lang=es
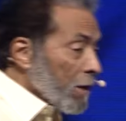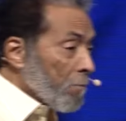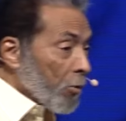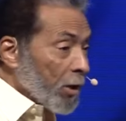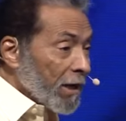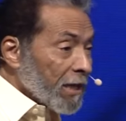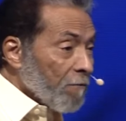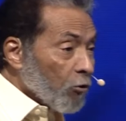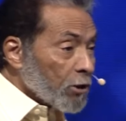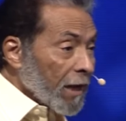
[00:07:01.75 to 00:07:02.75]
empodera y te
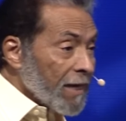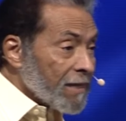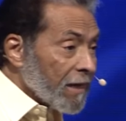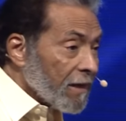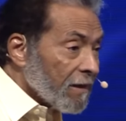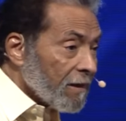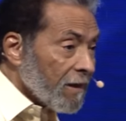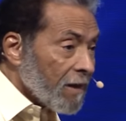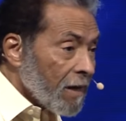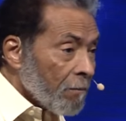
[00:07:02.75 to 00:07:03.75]
fortalece.
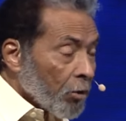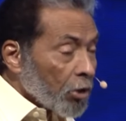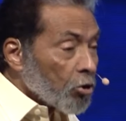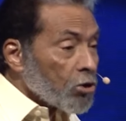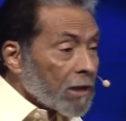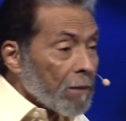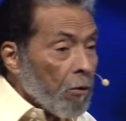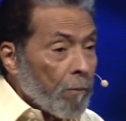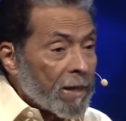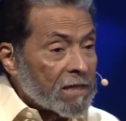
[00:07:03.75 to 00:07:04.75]
Pero entonces
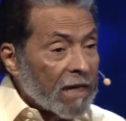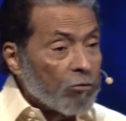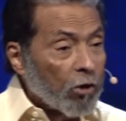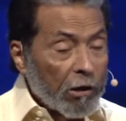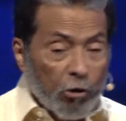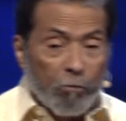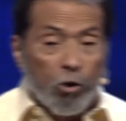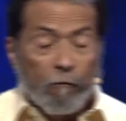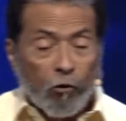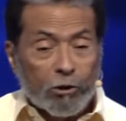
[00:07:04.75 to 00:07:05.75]
estamos pensando que Dios
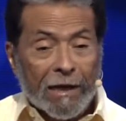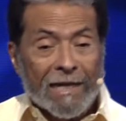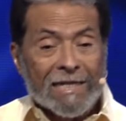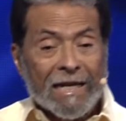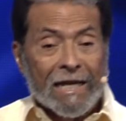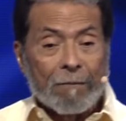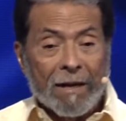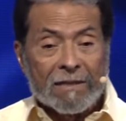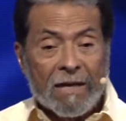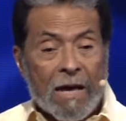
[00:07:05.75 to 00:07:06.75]
nos fortalece nada
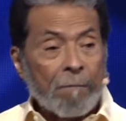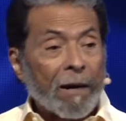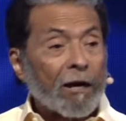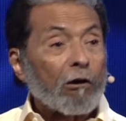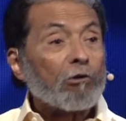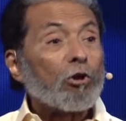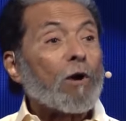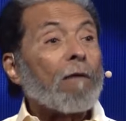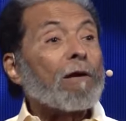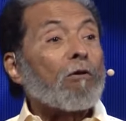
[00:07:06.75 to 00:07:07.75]
más para cuando
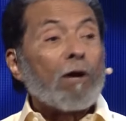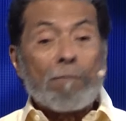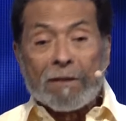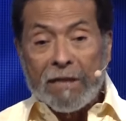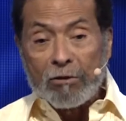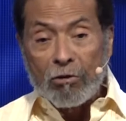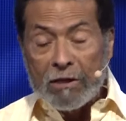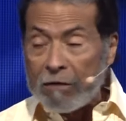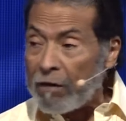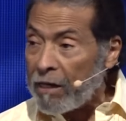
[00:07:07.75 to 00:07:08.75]
yo hable con el vecino
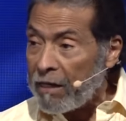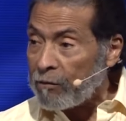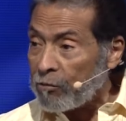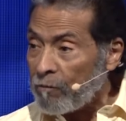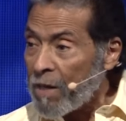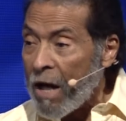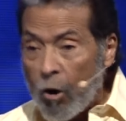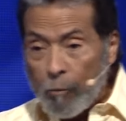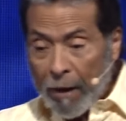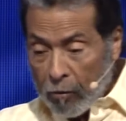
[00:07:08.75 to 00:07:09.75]
reciba a Cristo.
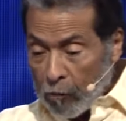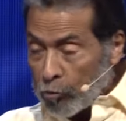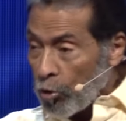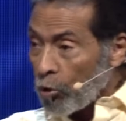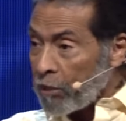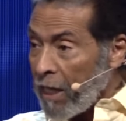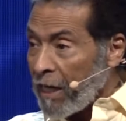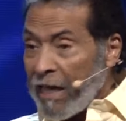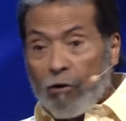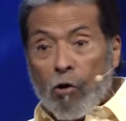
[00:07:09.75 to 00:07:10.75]
O para cuando yo esté
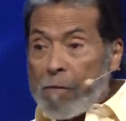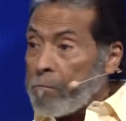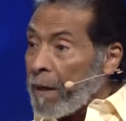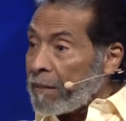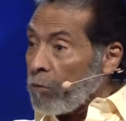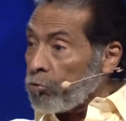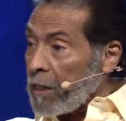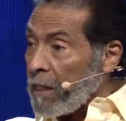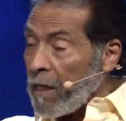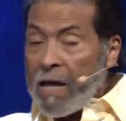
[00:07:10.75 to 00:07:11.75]
aquí los impacta a
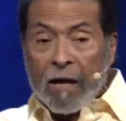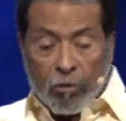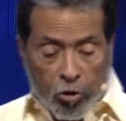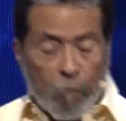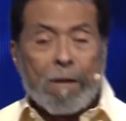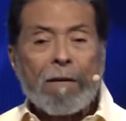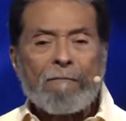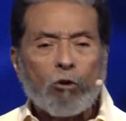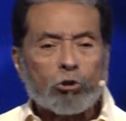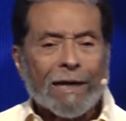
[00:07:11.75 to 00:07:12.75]
ustedes. No, Dios me va a
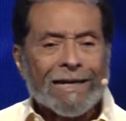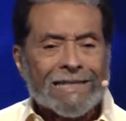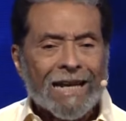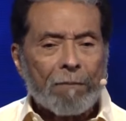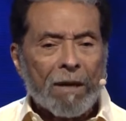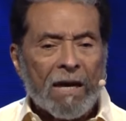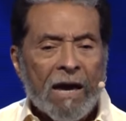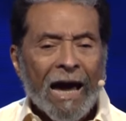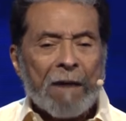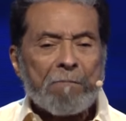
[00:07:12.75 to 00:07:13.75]
fortalecer a mí
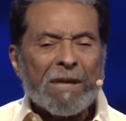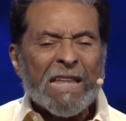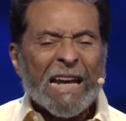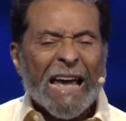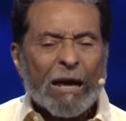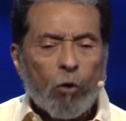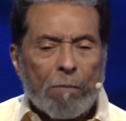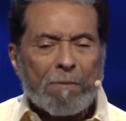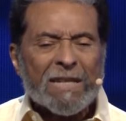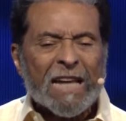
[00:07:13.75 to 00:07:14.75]
en mi dinero,
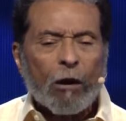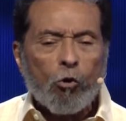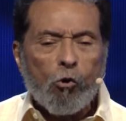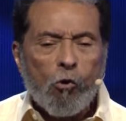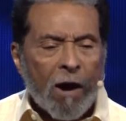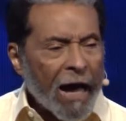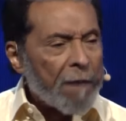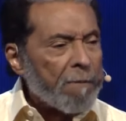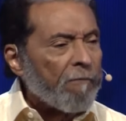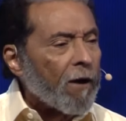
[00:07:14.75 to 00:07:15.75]
en mi salud,
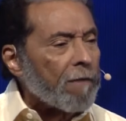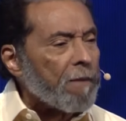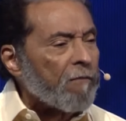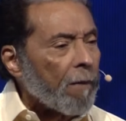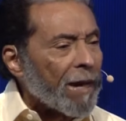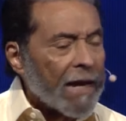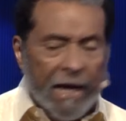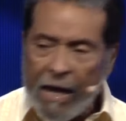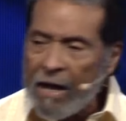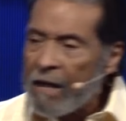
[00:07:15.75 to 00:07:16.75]
en mi, en mi
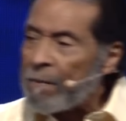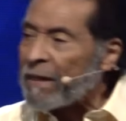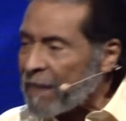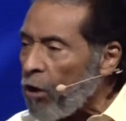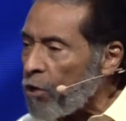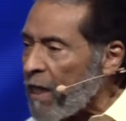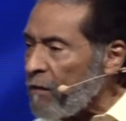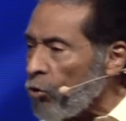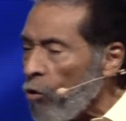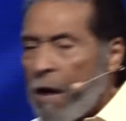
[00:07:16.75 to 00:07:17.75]
familia. ¿Me estás
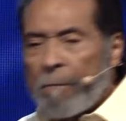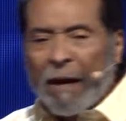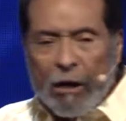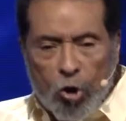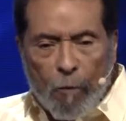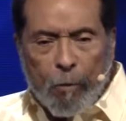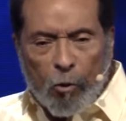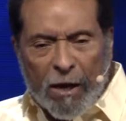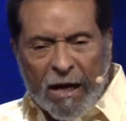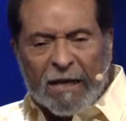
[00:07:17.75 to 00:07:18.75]
oyendo? Para yo
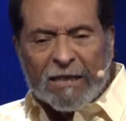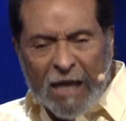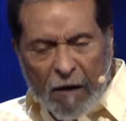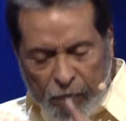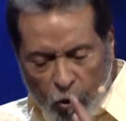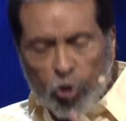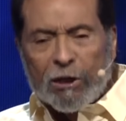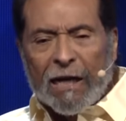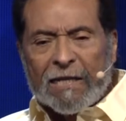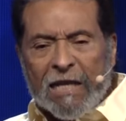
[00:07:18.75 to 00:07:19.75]
poder estar
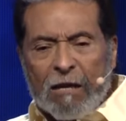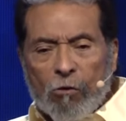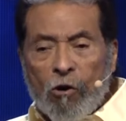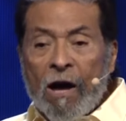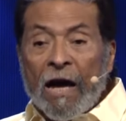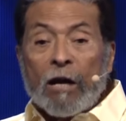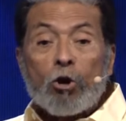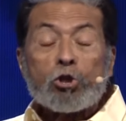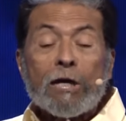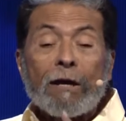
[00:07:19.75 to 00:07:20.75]
fortalecido y
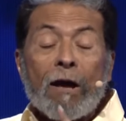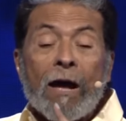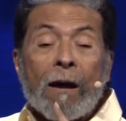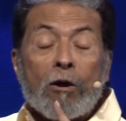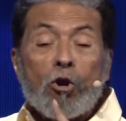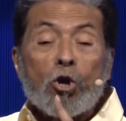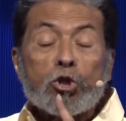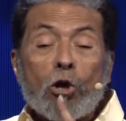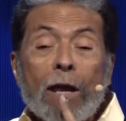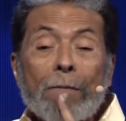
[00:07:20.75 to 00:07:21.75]
no ser no
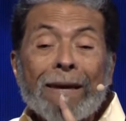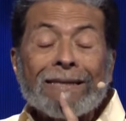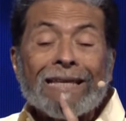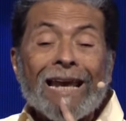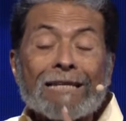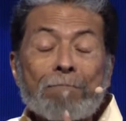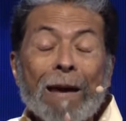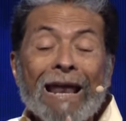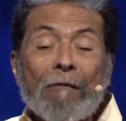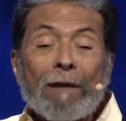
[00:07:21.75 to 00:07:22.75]
solamente las
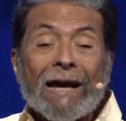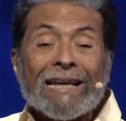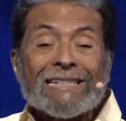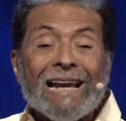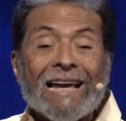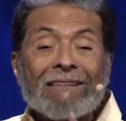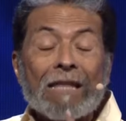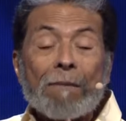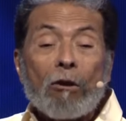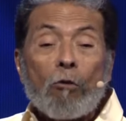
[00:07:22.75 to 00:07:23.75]
palabras que salgan
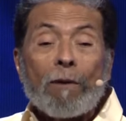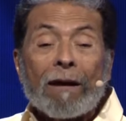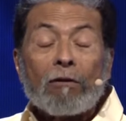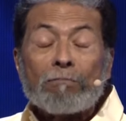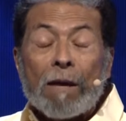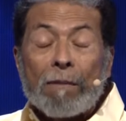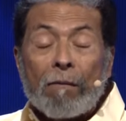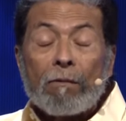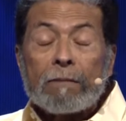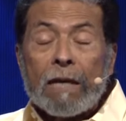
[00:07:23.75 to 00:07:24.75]
de
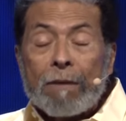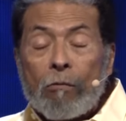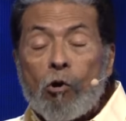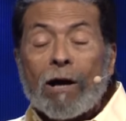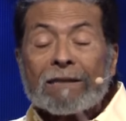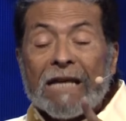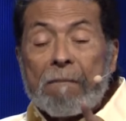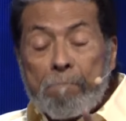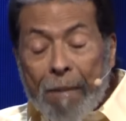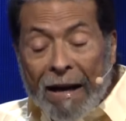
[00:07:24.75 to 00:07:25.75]
mi, boca te
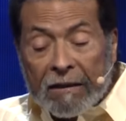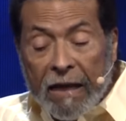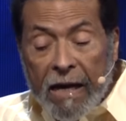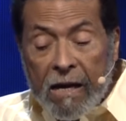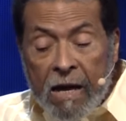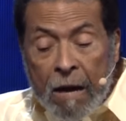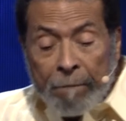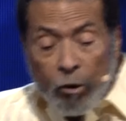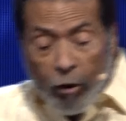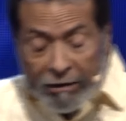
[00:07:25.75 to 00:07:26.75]
impacten,
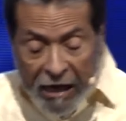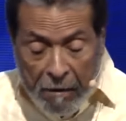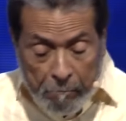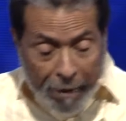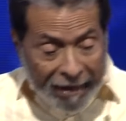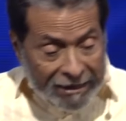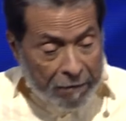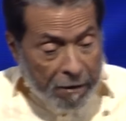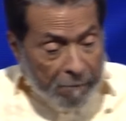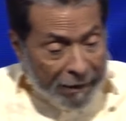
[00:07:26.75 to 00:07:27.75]
pero que te
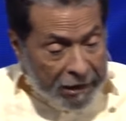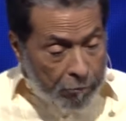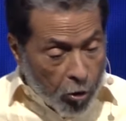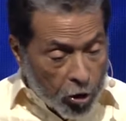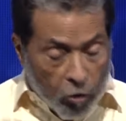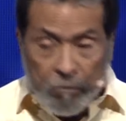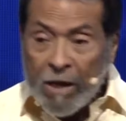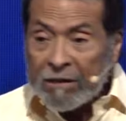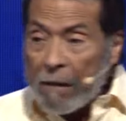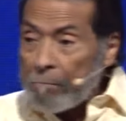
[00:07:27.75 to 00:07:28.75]
impacte mi matrimonio,
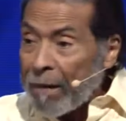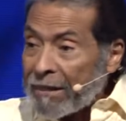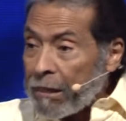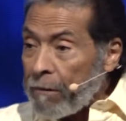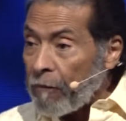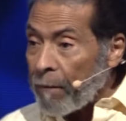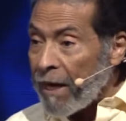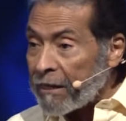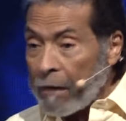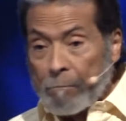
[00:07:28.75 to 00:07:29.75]
te impacte mi
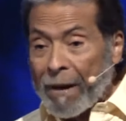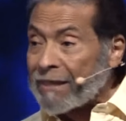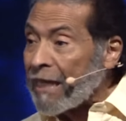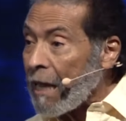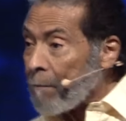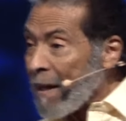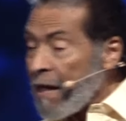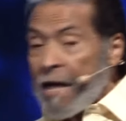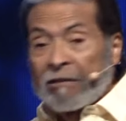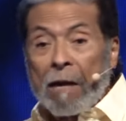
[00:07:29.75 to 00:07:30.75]
familia, te impacte la paz,
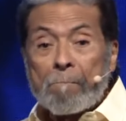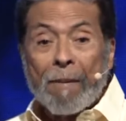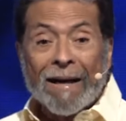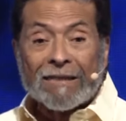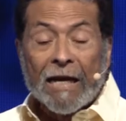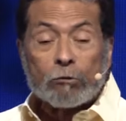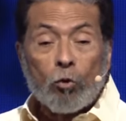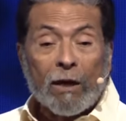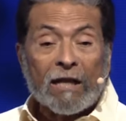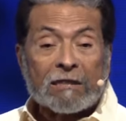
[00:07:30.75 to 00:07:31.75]
te impacte que
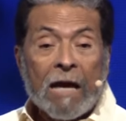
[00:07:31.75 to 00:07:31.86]
tú quieras,